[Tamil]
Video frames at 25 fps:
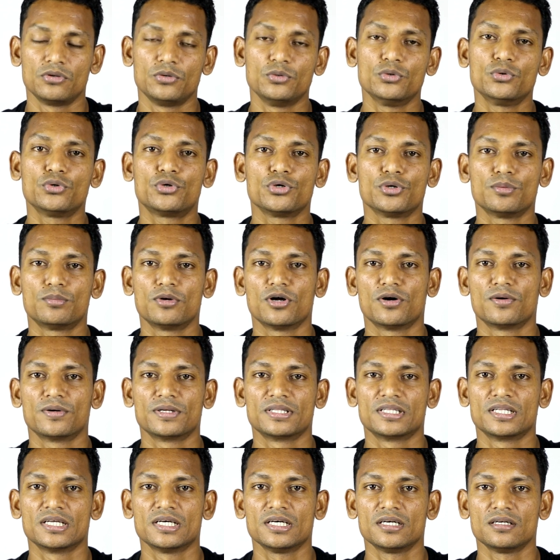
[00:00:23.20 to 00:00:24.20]
யூடியூப்பில்
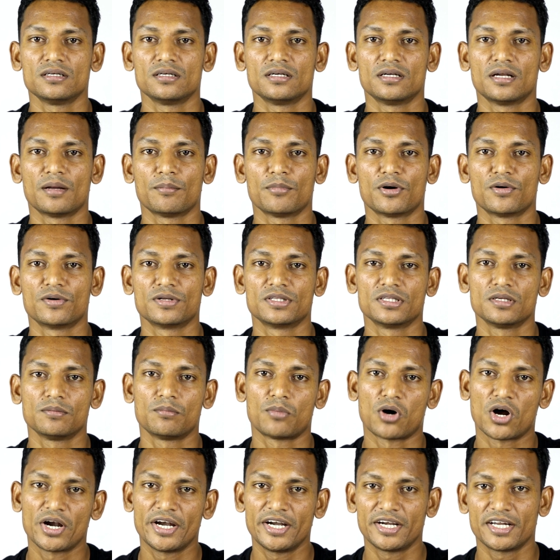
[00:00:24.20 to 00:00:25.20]
வந்து நம்ம வந்து
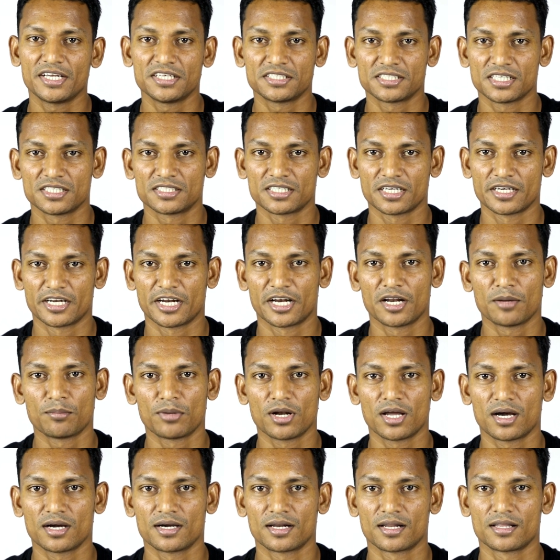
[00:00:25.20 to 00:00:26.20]
மானிட்டைசேஷன்
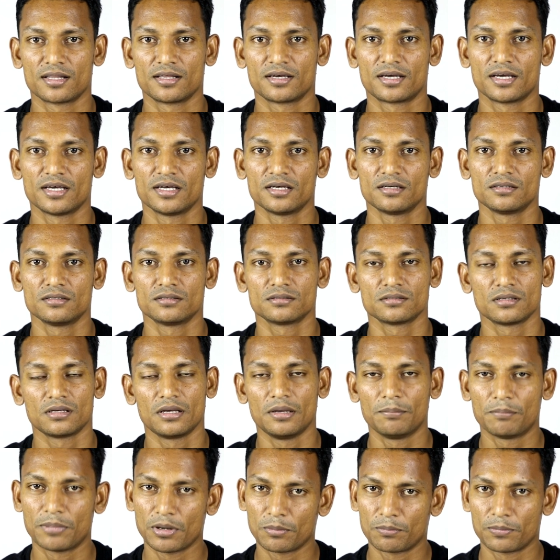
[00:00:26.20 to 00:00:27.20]
என்னபிள் ஆகிறதுக்கு
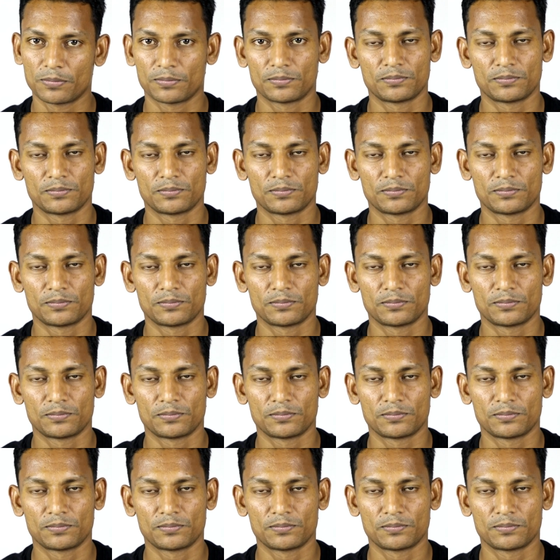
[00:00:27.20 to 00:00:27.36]
இப்போ